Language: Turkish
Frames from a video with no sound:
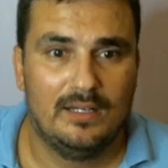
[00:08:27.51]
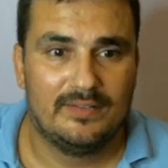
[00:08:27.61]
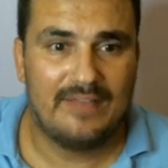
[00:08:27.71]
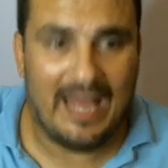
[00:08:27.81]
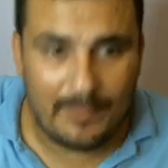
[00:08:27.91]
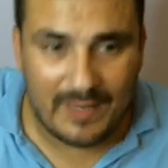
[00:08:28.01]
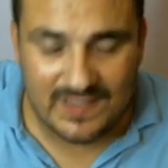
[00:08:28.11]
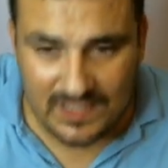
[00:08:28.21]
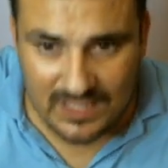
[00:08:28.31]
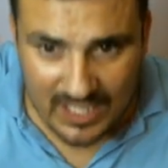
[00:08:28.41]

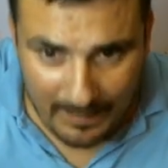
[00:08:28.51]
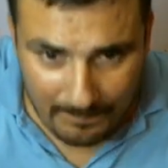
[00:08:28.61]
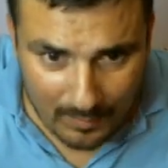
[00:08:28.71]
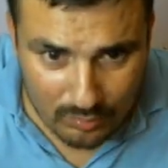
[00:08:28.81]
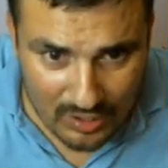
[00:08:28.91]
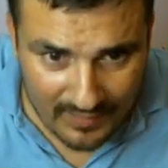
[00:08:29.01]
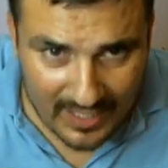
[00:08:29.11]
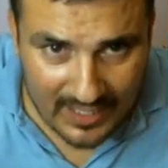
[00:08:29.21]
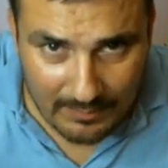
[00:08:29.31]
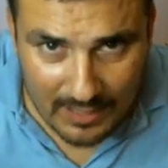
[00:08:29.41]
Terbiyesizlik yapma bu sefer
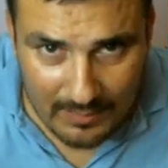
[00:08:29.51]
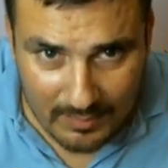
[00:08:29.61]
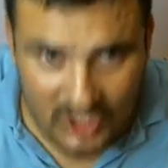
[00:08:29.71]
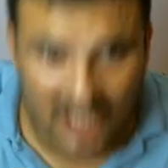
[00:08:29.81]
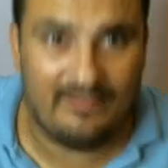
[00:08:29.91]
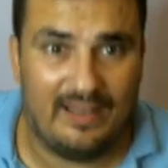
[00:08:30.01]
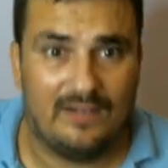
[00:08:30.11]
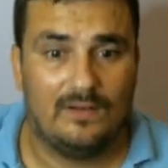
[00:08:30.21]
adam gibi bir şey ver.